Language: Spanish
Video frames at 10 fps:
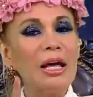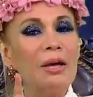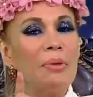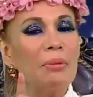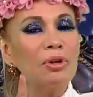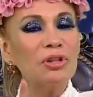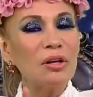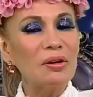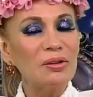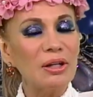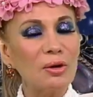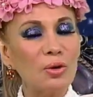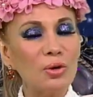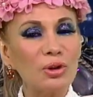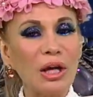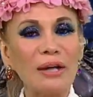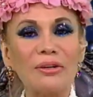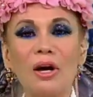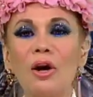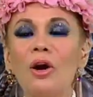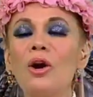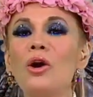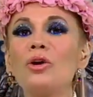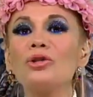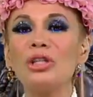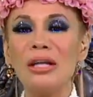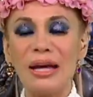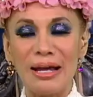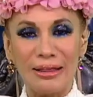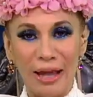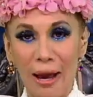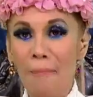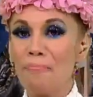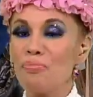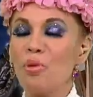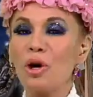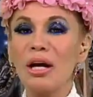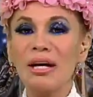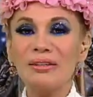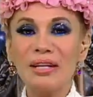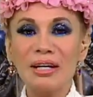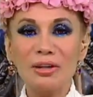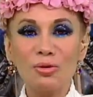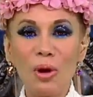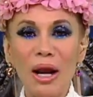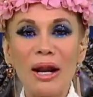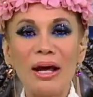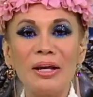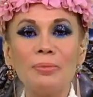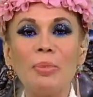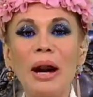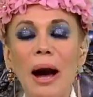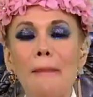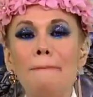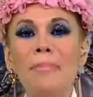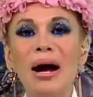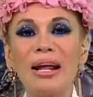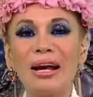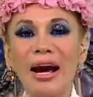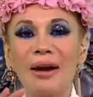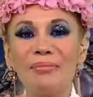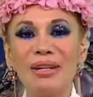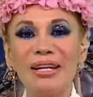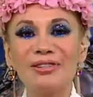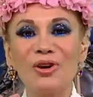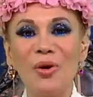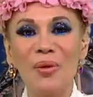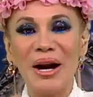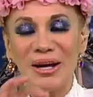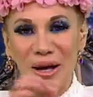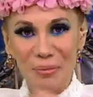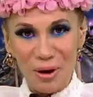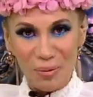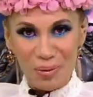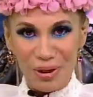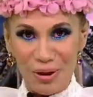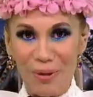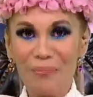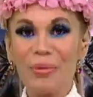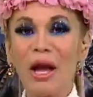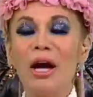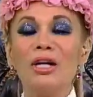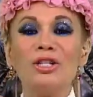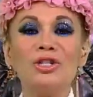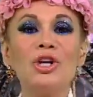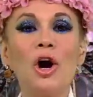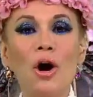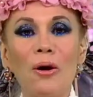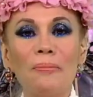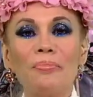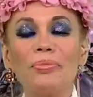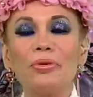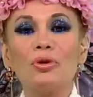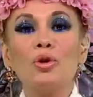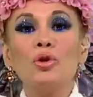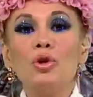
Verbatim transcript: y vamos a decir juntas lo siguiente, porque este ritual es para Mari Carmen Escobar que me lo pidió. Yo tu